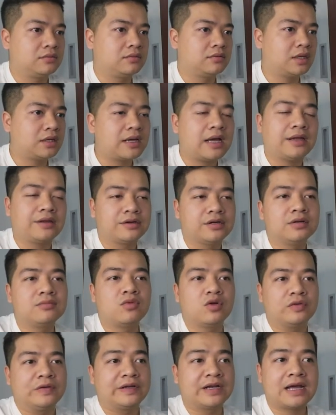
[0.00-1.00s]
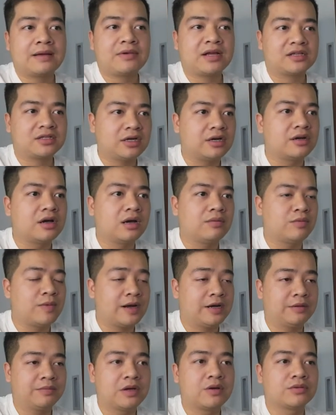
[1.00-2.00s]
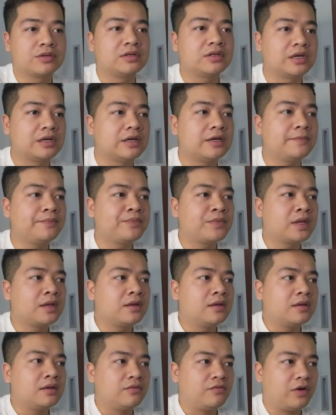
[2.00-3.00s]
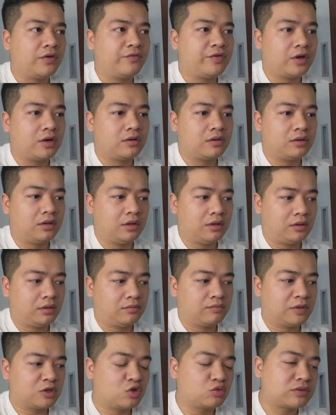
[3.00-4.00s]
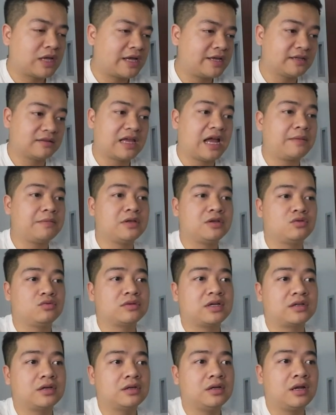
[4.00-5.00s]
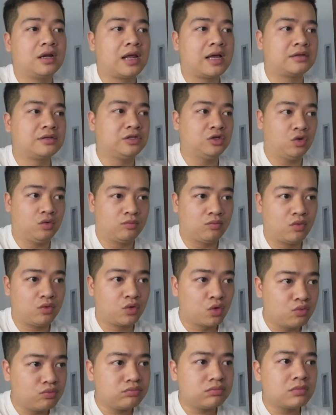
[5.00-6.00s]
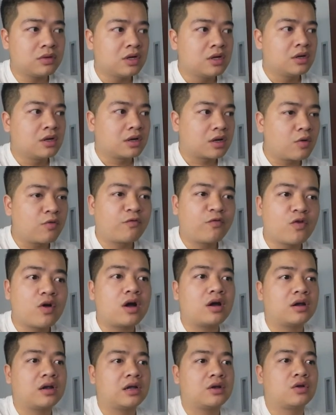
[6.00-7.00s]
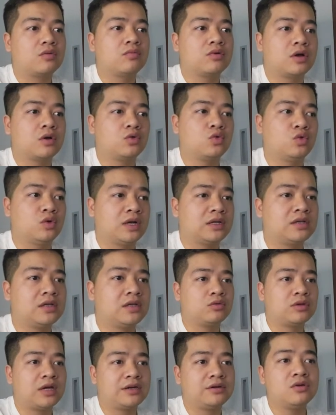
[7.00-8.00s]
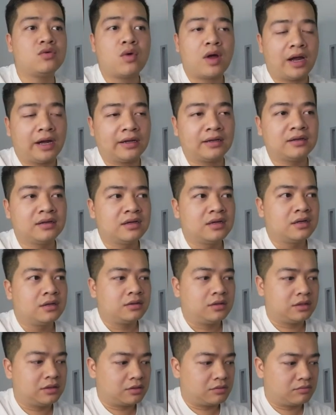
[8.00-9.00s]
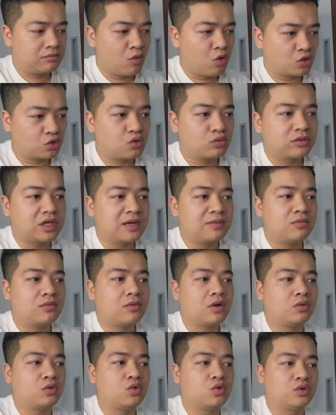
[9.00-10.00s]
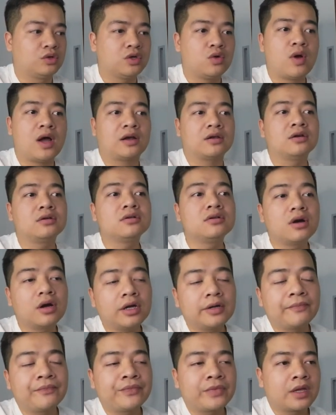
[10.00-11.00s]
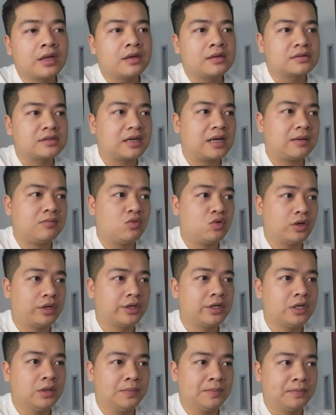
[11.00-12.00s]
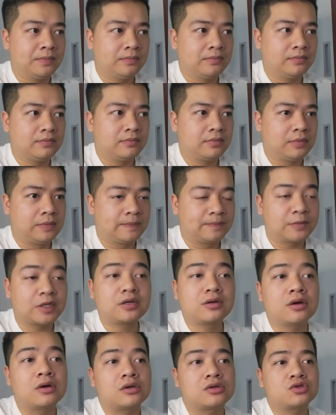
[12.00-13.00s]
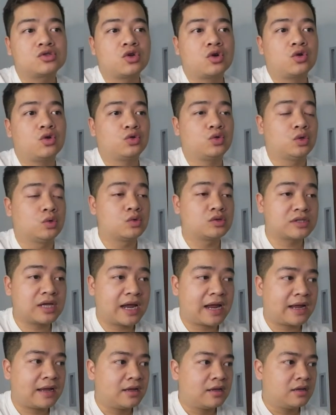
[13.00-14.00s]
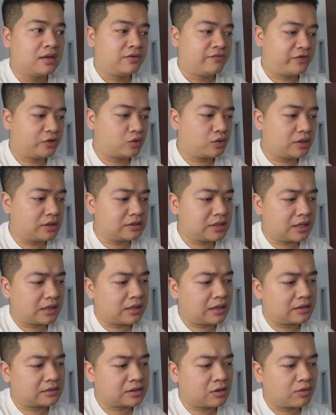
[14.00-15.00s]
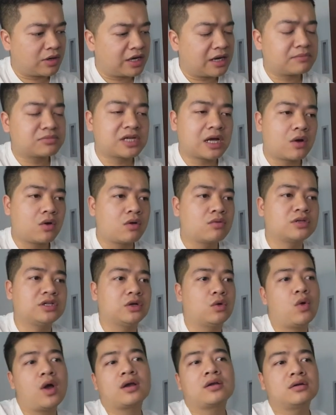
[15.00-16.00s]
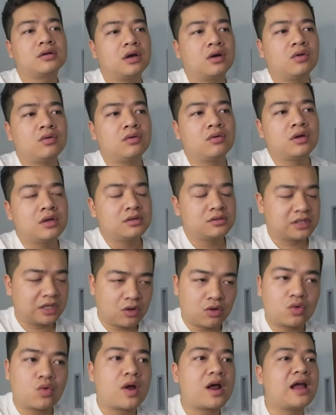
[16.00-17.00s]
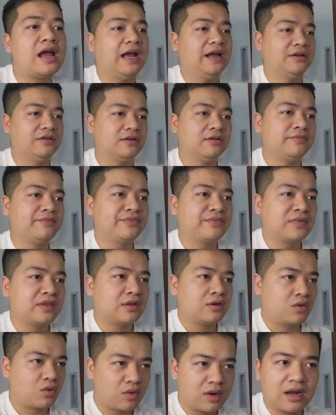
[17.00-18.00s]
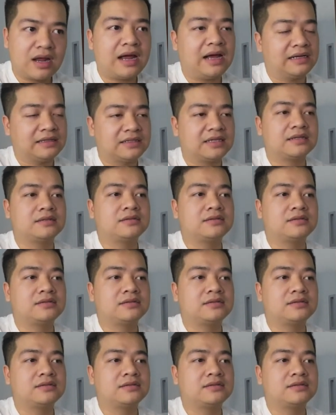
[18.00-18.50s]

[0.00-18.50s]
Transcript: tất cả người hâm mộ Việt Nam đang chờ đợi bản hợp đồng như thế. Và việc mà chúng ta hiện tại bây giờ chúng ta thấy là đang chỉ có đúng Công Phượng là cầu thủ đang tại nước ngoài ấy, thì bổ sung thêm cầu thủ như Hoàng Đức nữa sẽ là một cái điều tích cực cho đội tuyển quốc gia. Và tôi nghĩ rằng là trong cái năm sau không chỉ có Hoàng Đức đâu, sẽ còn Quang Hải nữa. Quang Hải